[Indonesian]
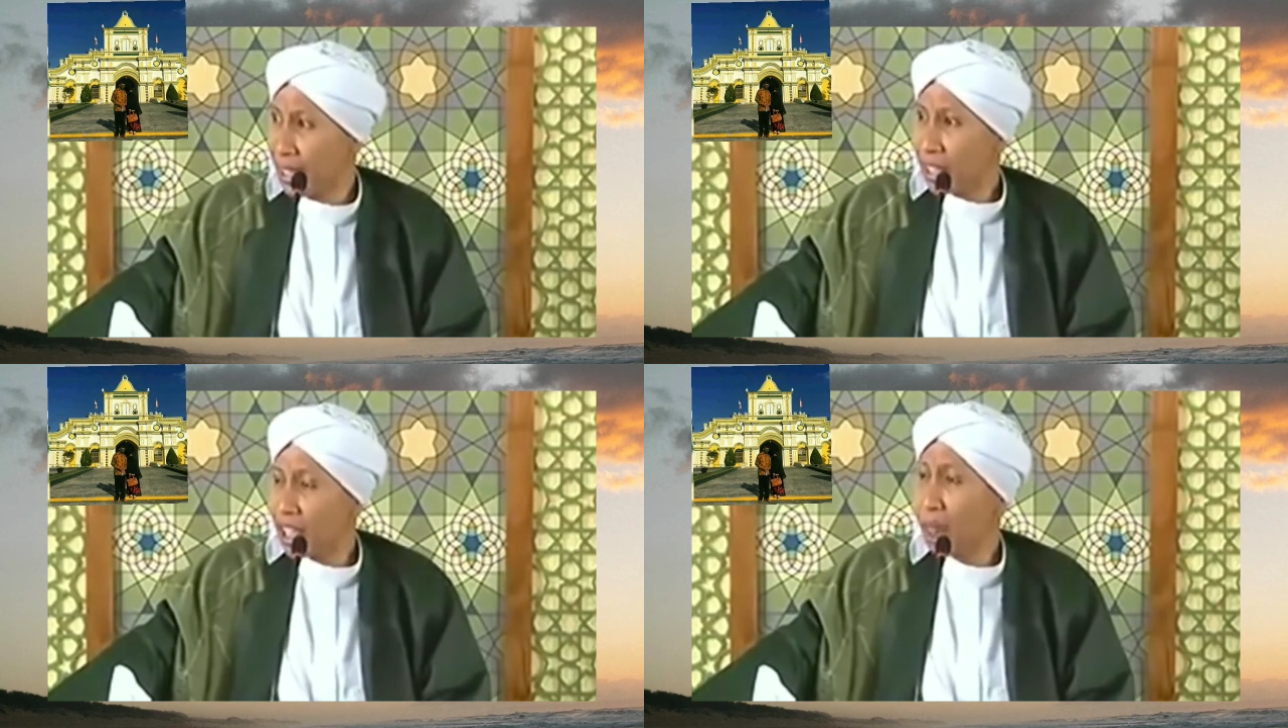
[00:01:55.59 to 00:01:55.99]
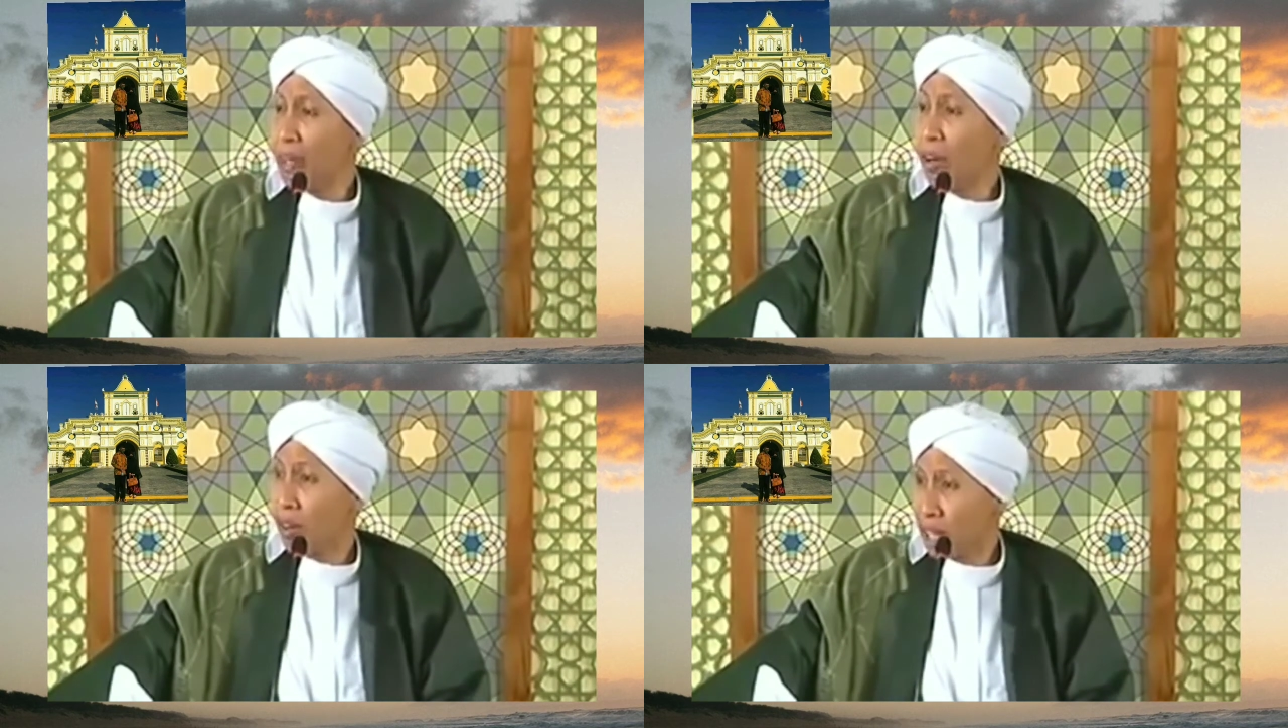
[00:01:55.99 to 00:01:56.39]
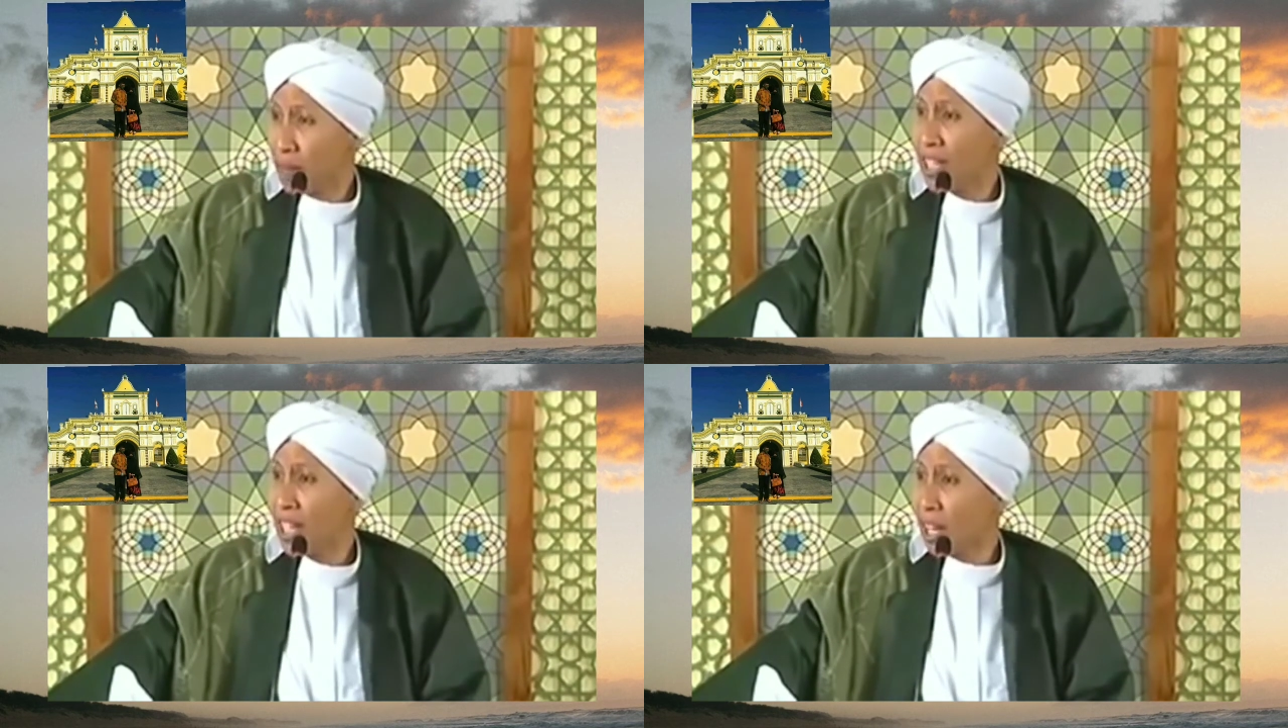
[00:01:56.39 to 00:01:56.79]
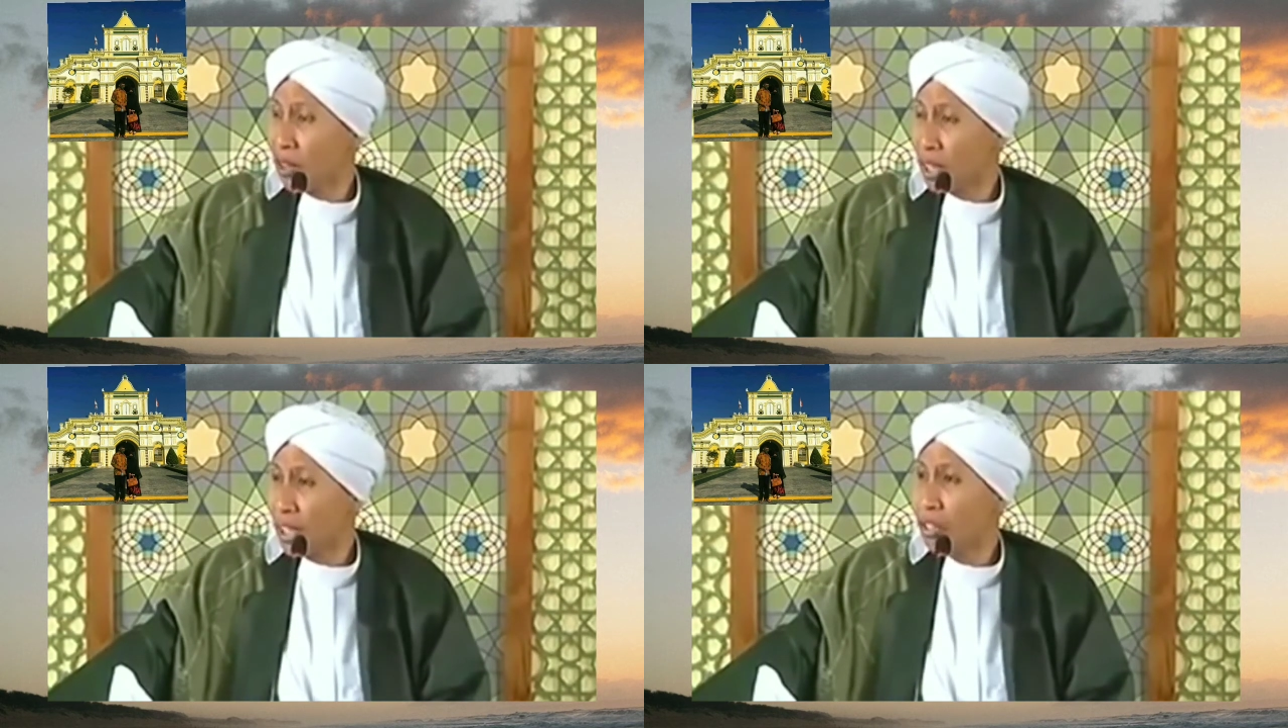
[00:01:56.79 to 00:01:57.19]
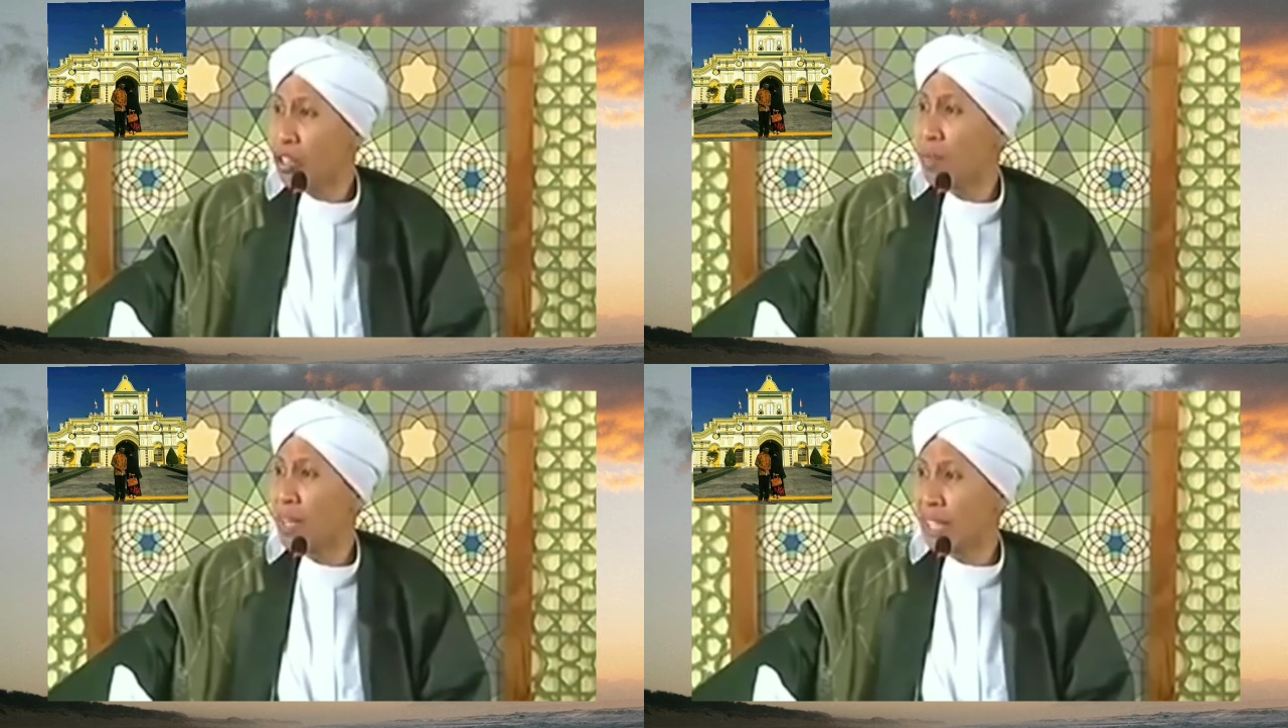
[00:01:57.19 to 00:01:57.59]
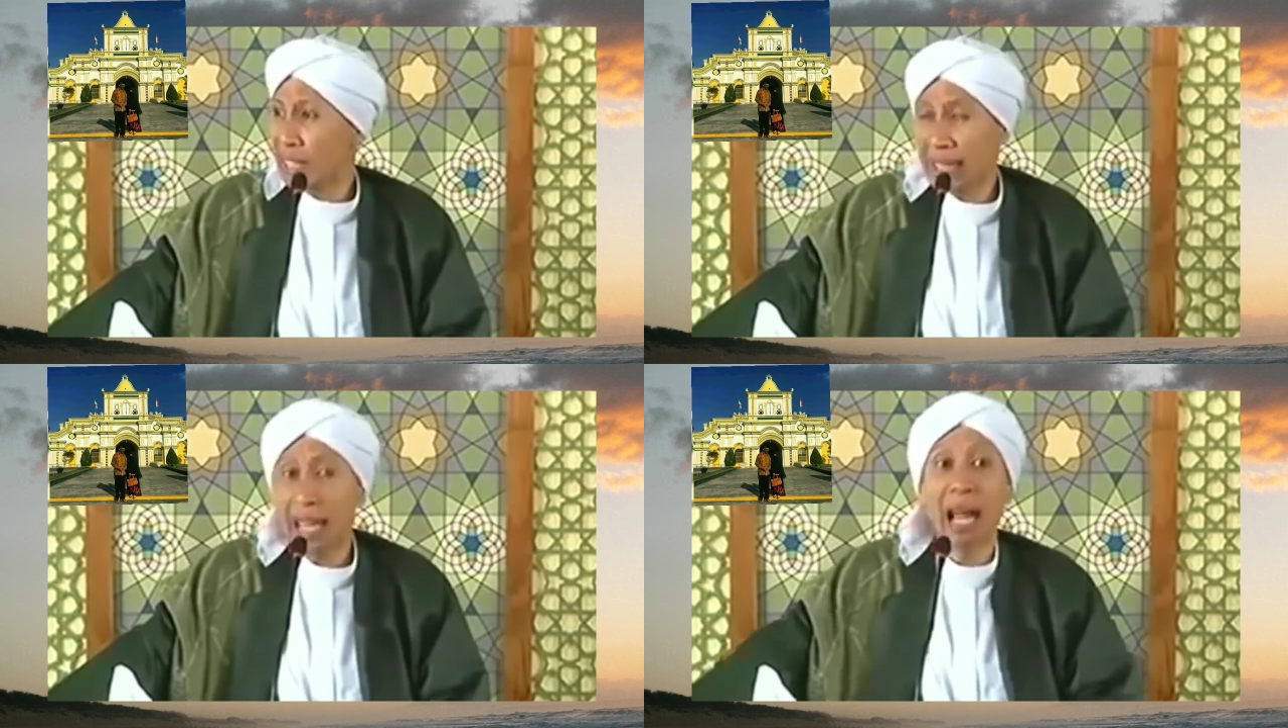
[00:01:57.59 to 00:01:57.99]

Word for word: Tapi orang penjaga hutannya sudah berkata,